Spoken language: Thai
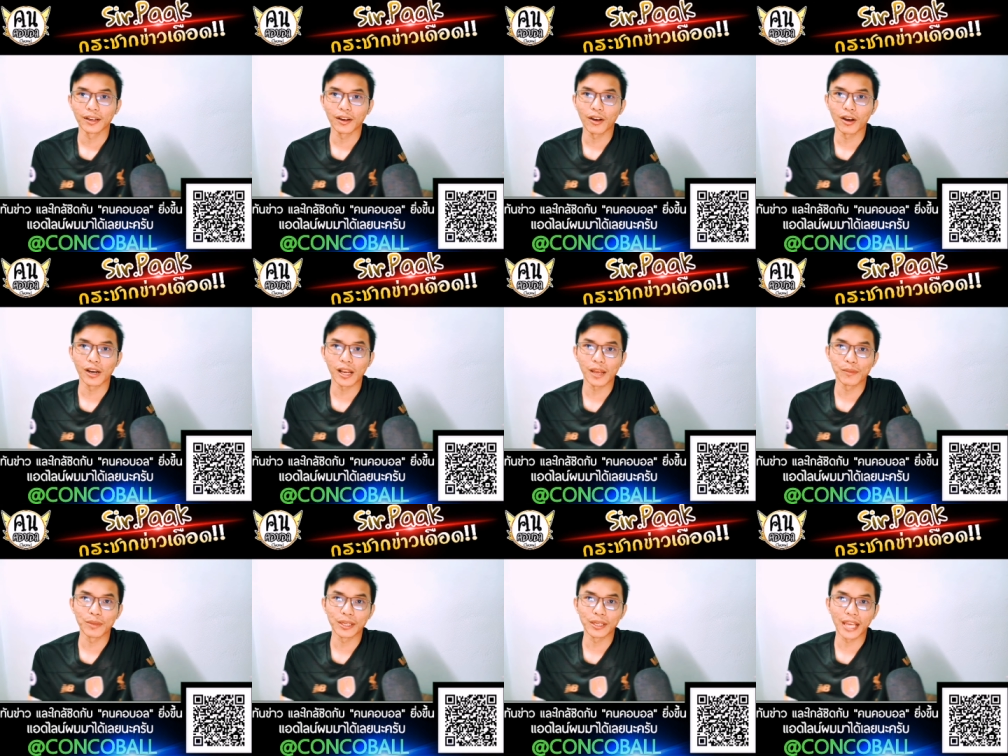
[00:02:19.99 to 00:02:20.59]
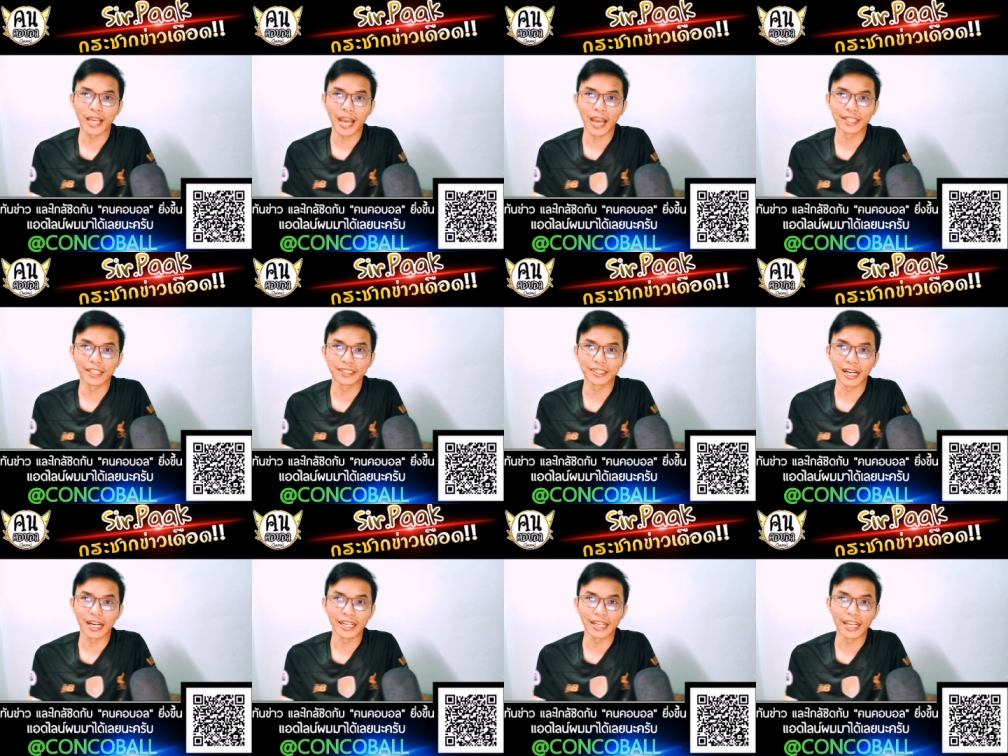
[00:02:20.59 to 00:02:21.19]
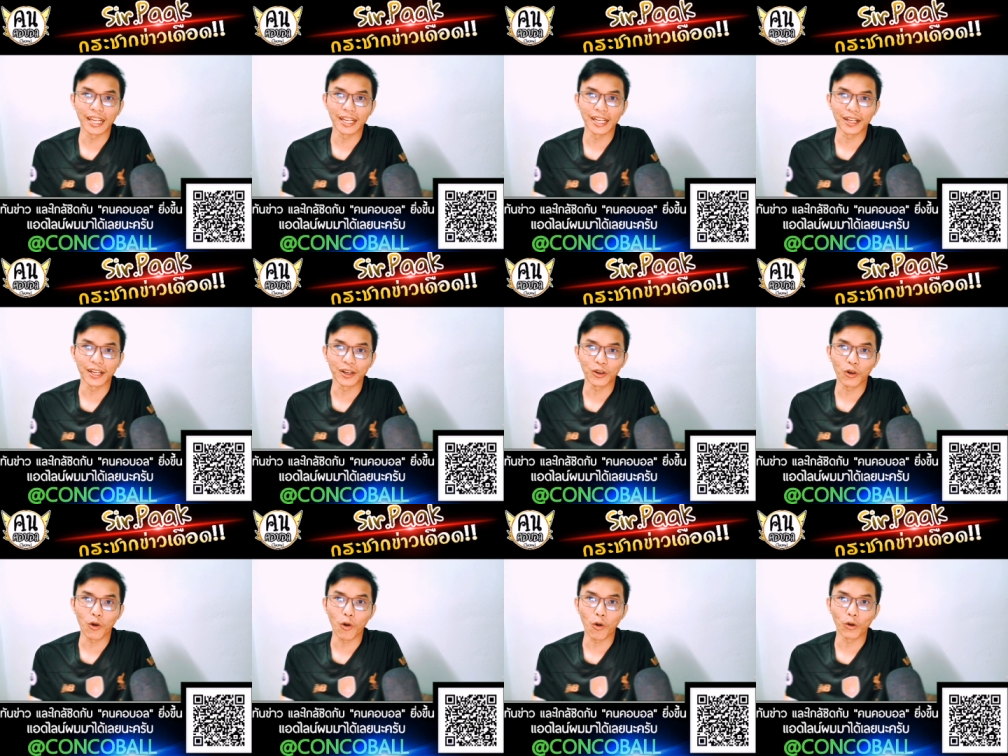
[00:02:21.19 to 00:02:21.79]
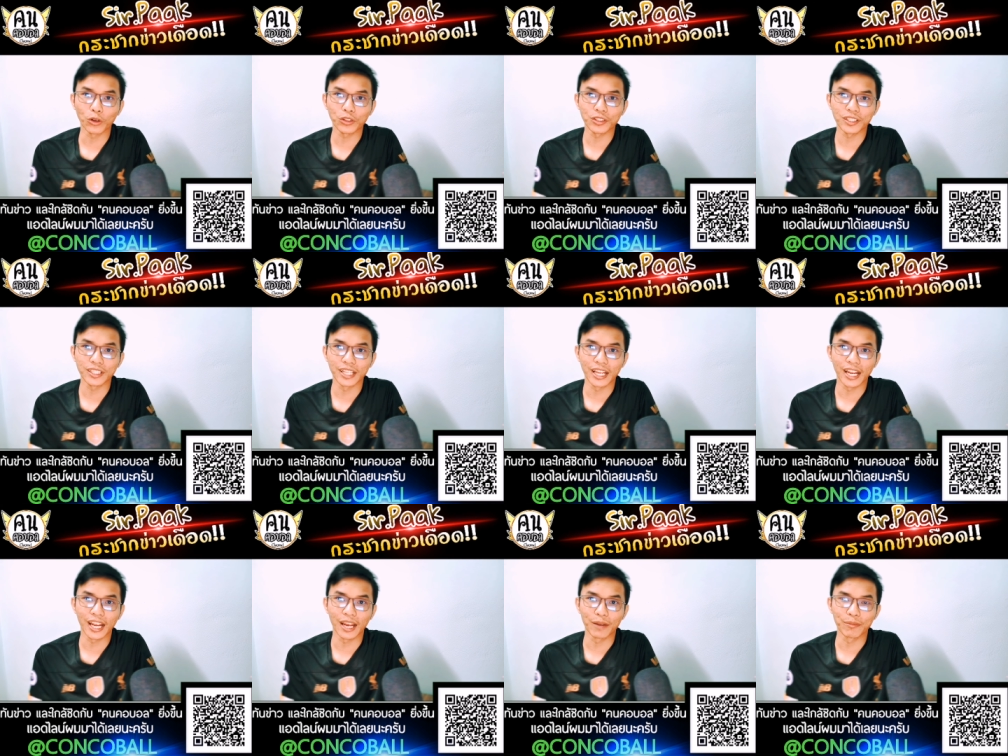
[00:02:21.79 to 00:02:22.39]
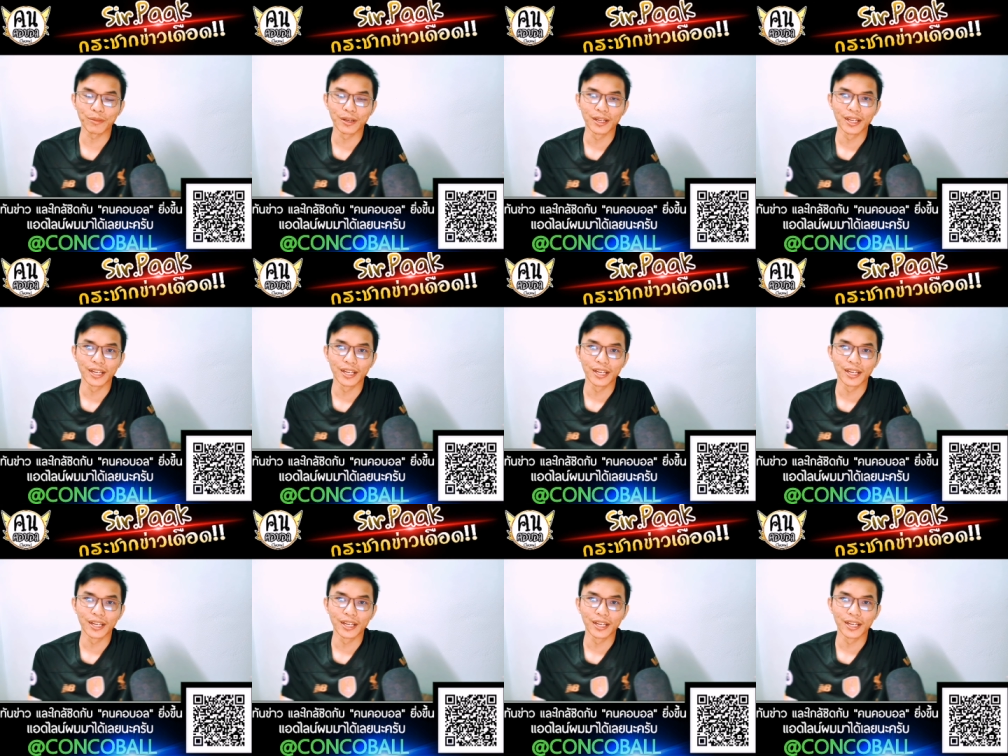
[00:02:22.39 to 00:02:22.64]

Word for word: ก็ได้มีการสั่งเด้งโค้ชนะครับ